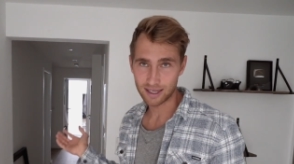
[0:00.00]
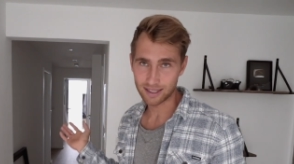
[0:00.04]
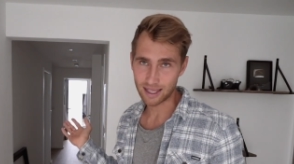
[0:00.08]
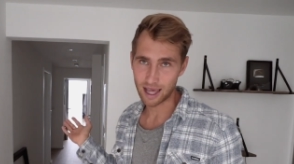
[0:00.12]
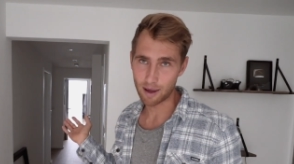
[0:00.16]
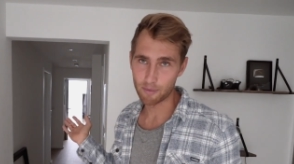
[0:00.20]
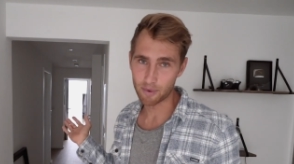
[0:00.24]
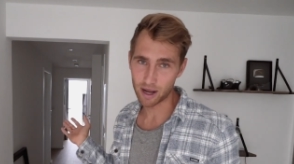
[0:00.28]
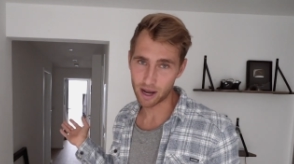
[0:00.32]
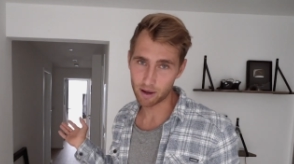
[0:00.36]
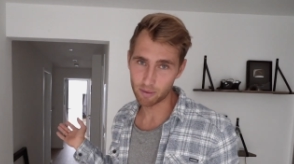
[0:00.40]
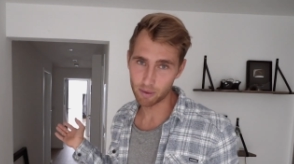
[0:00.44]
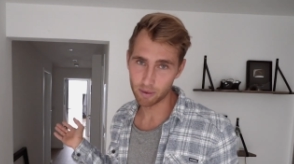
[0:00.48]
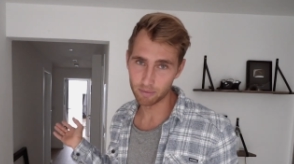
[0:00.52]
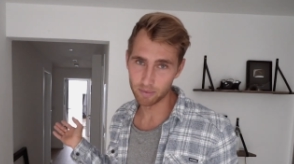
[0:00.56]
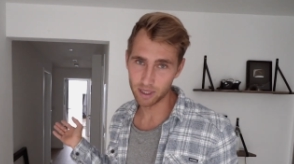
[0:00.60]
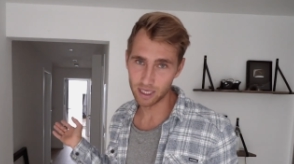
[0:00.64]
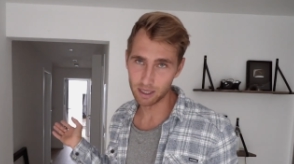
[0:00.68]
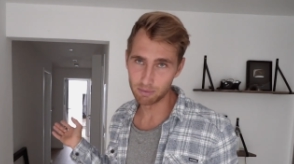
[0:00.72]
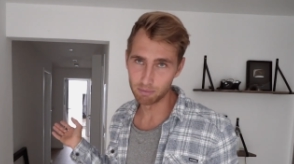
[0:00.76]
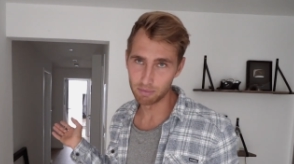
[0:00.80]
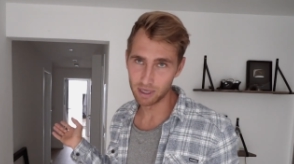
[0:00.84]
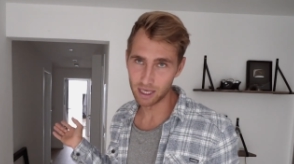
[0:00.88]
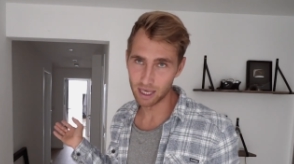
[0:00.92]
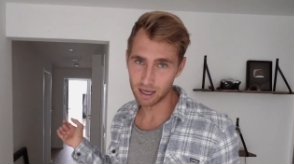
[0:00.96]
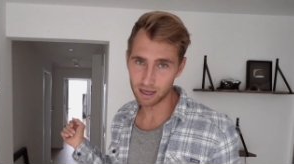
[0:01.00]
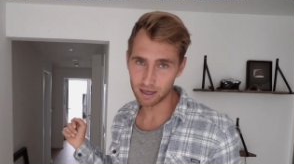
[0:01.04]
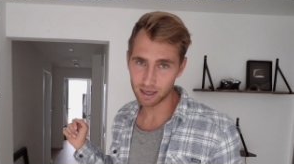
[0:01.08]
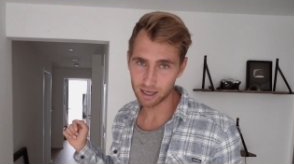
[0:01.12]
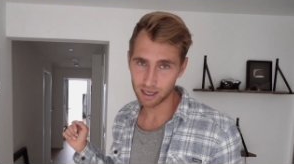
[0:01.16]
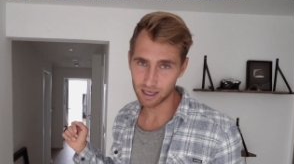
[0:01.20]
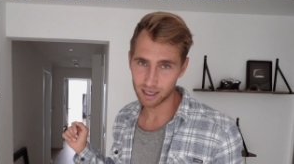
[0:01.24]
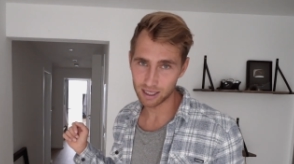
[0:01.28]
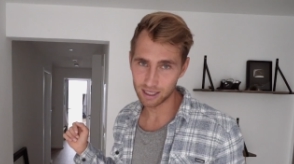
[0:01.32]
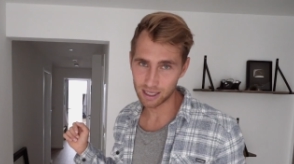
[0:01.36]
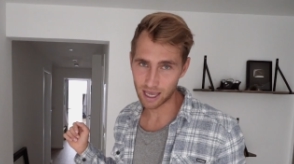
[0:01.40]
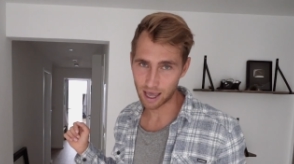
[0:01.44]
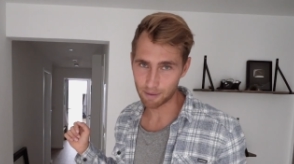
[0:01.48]
das kann man aber minimieren.
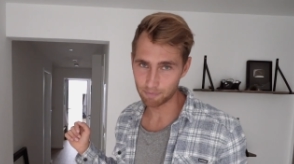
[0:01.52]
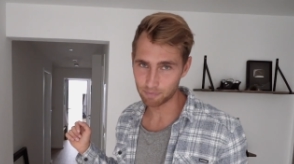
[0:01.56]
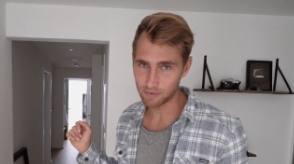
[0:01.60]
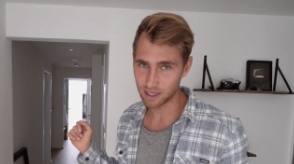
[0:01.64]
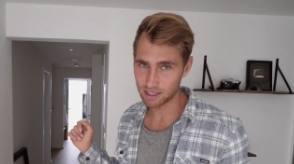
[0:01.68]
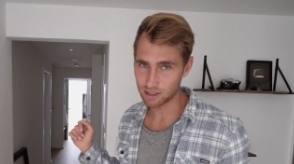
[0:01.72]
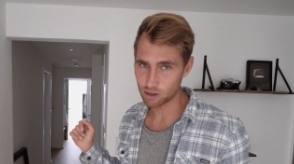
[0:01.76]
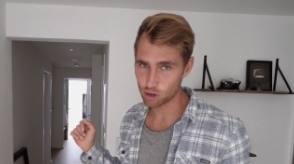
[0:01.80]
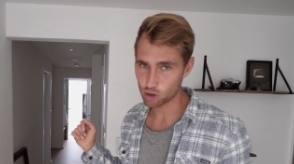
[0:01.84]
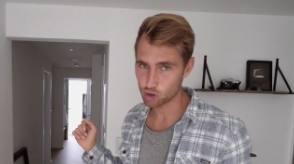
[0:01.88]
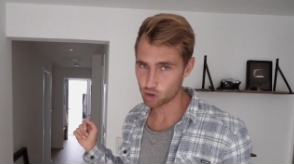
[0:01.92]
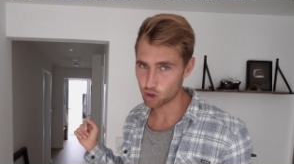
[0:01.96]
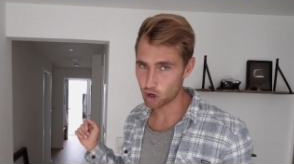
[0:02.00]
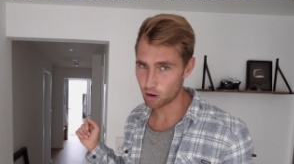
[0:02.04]
Ich habe das